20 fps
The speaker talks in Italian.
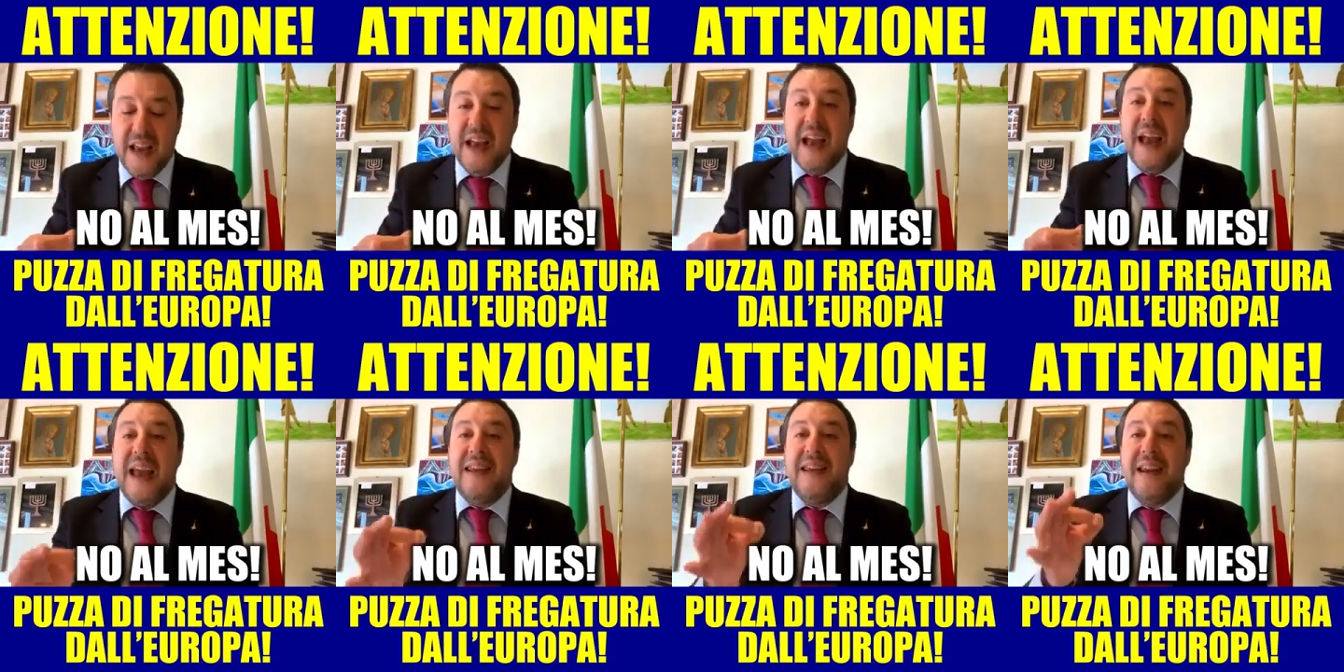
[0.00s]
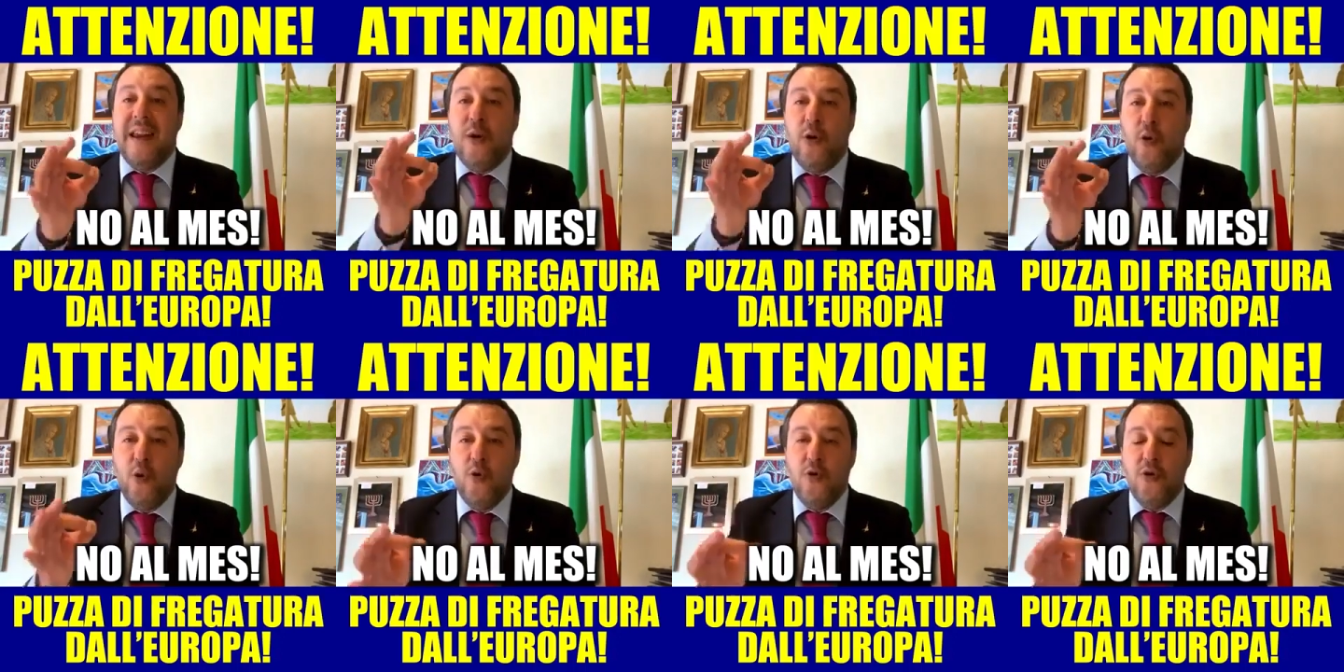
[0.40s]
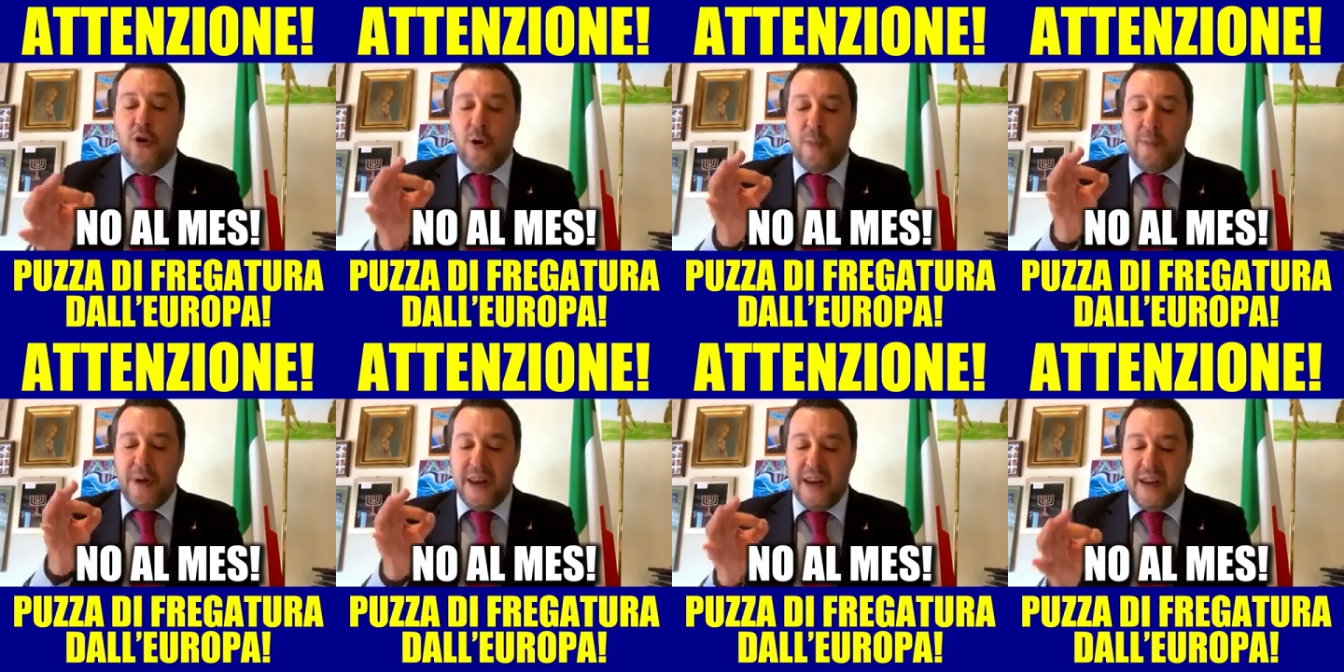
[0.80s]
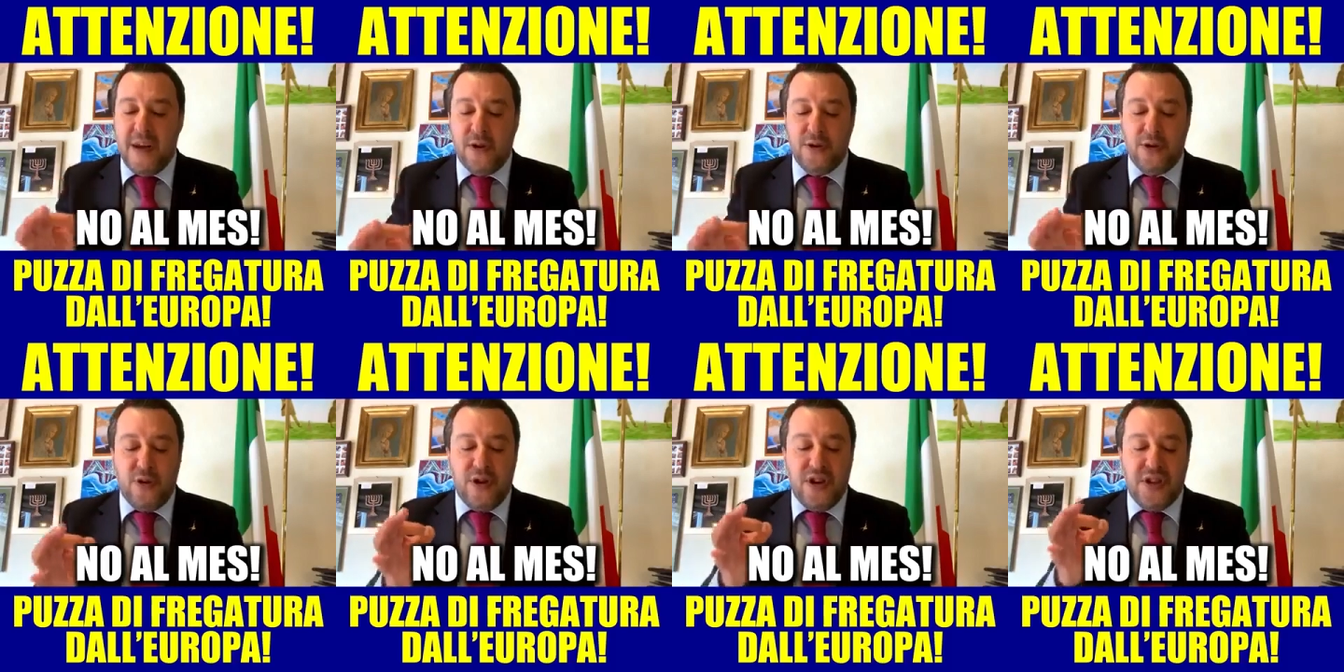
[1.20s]
e nel lungo
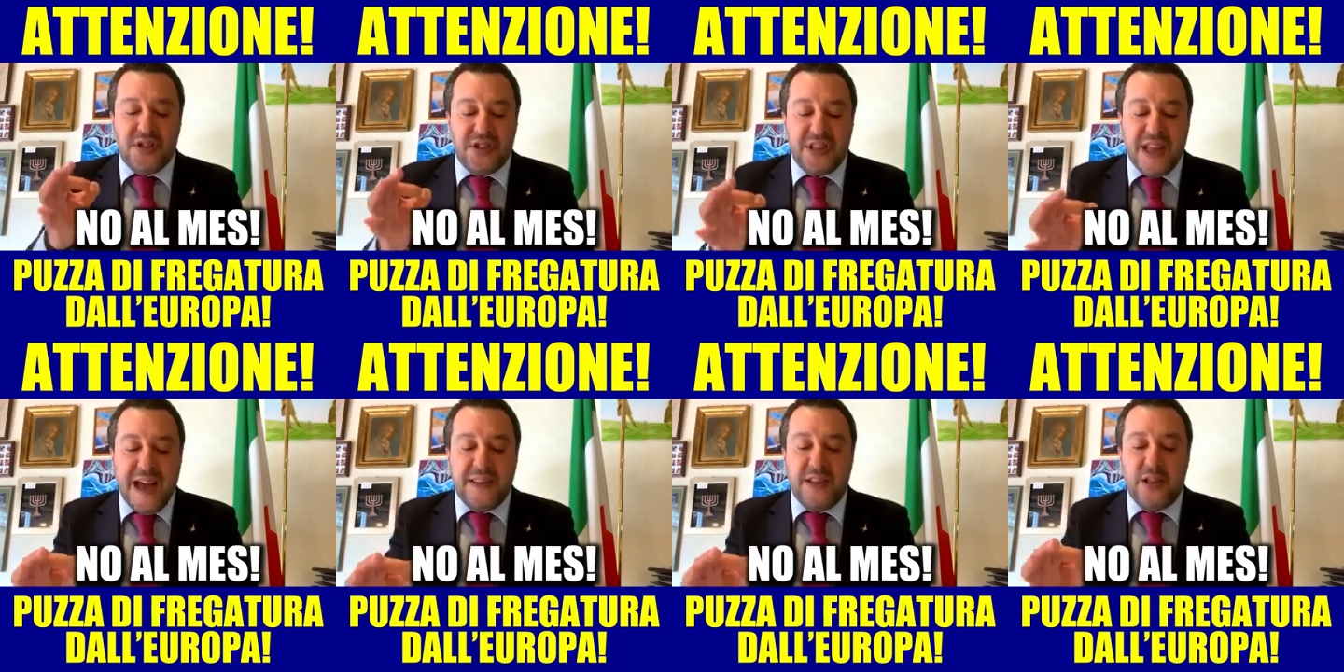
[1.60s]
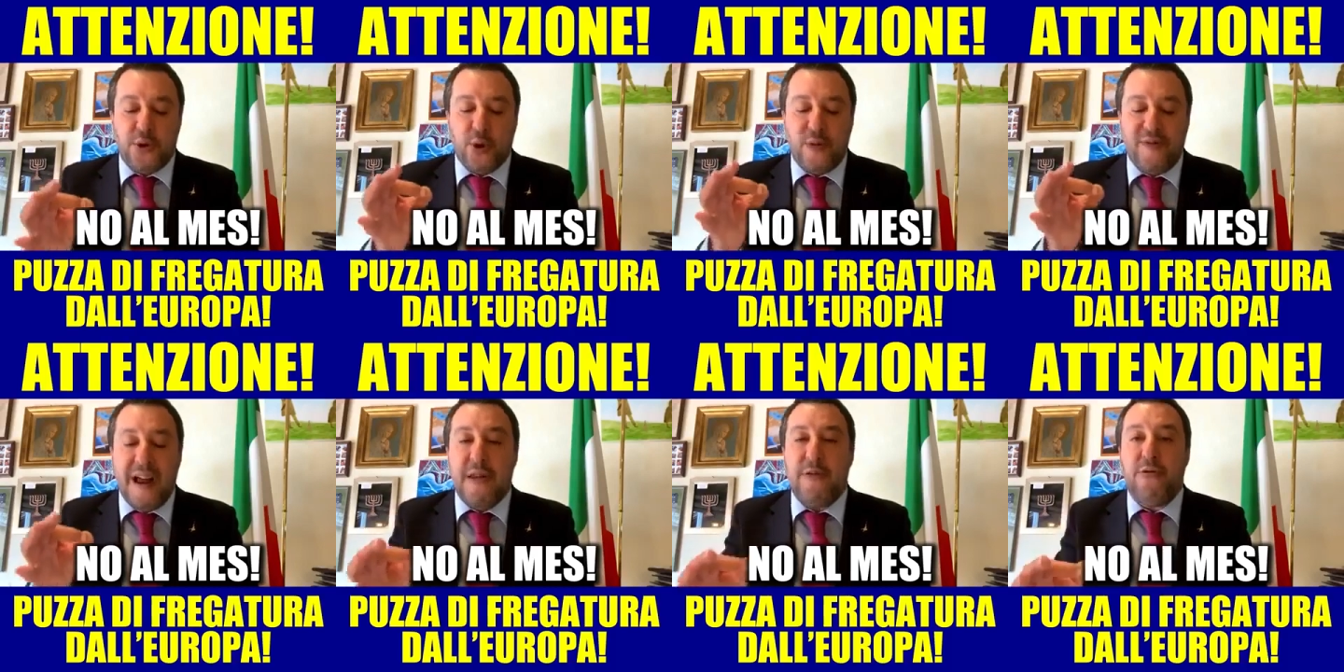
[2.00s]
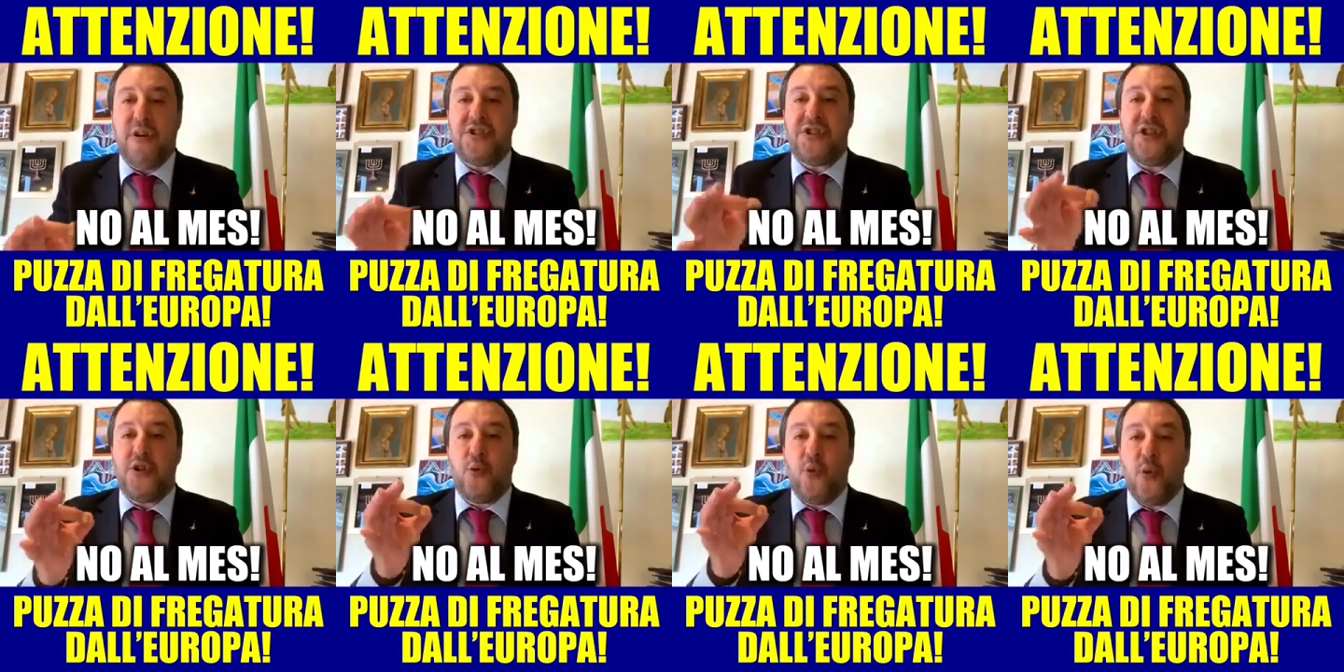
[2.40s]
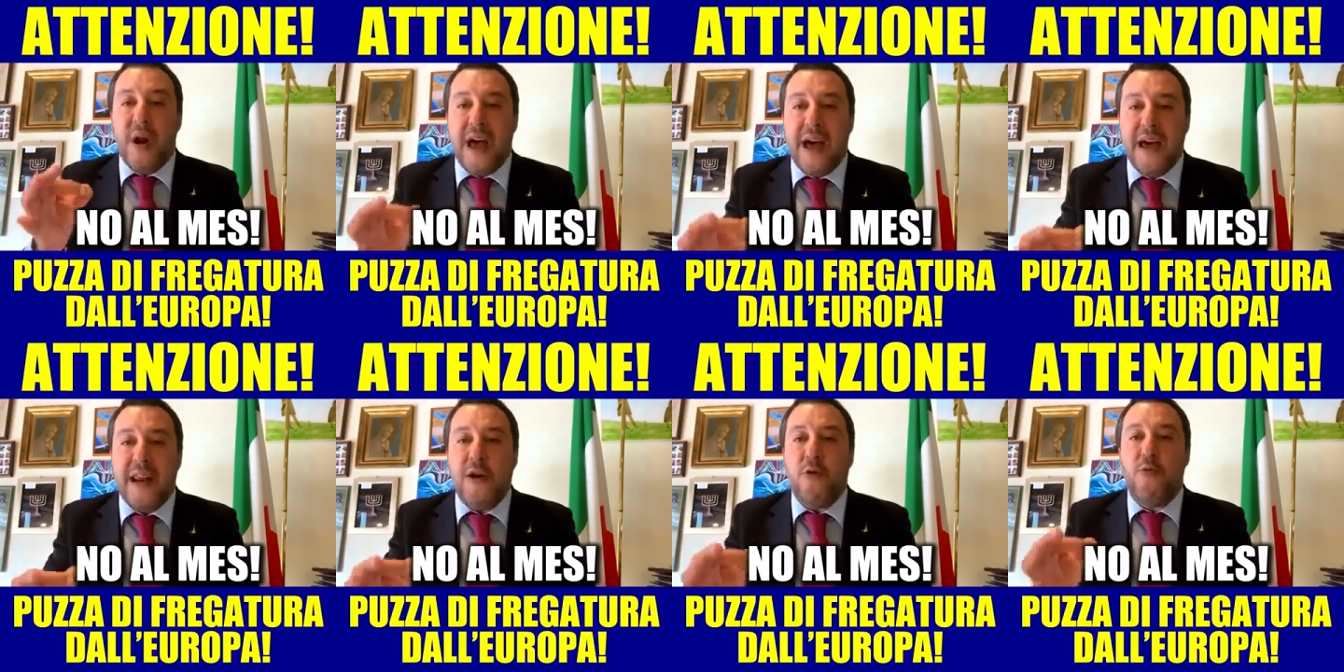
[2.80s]
periodo gli Stati dovranno
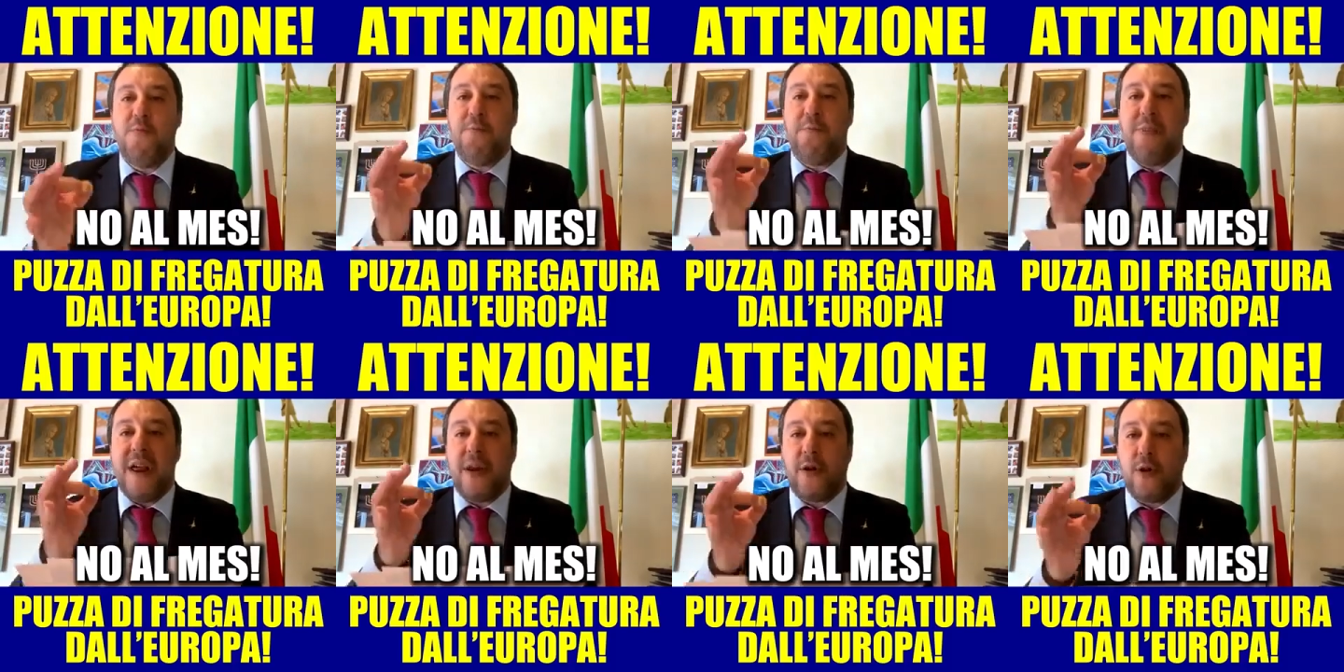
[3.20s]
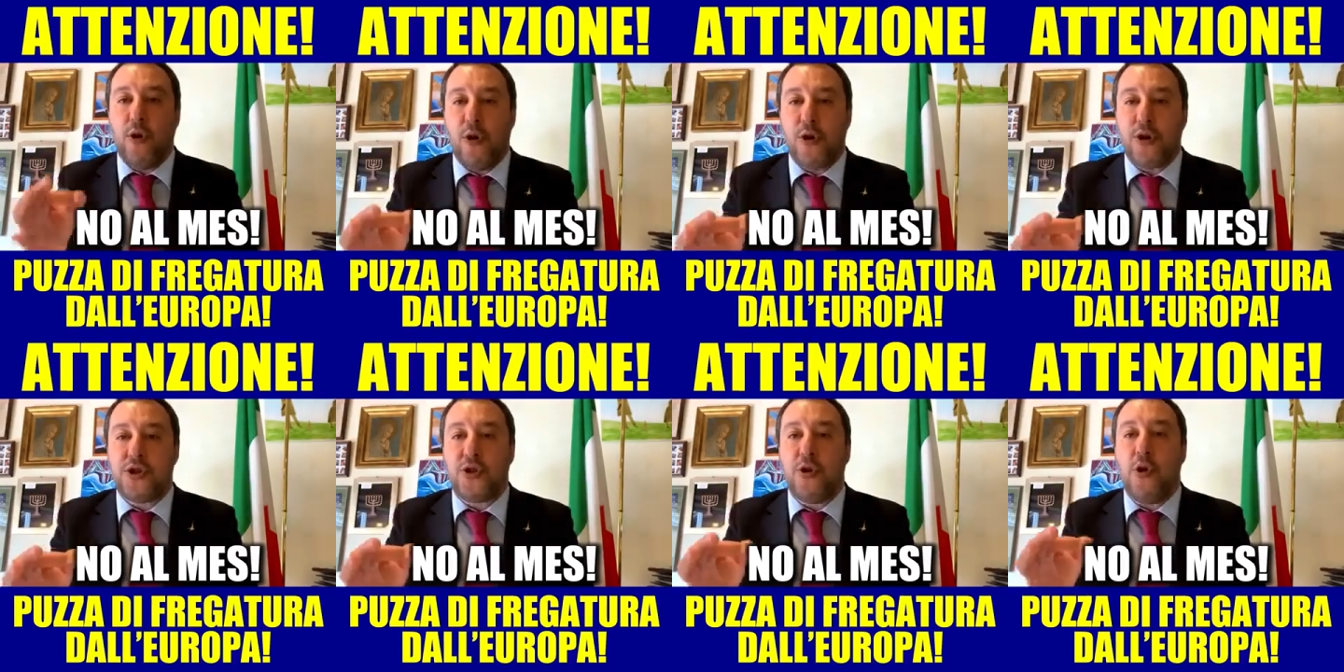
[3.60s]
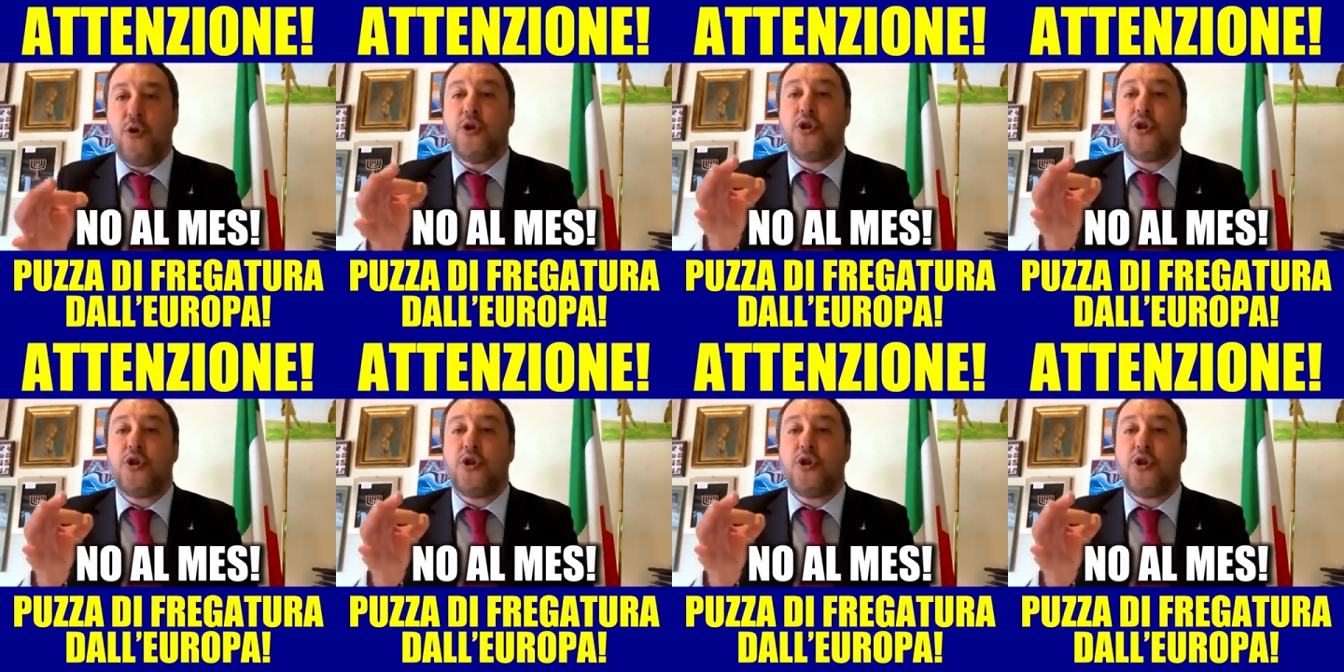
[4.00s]
assicurare un percorso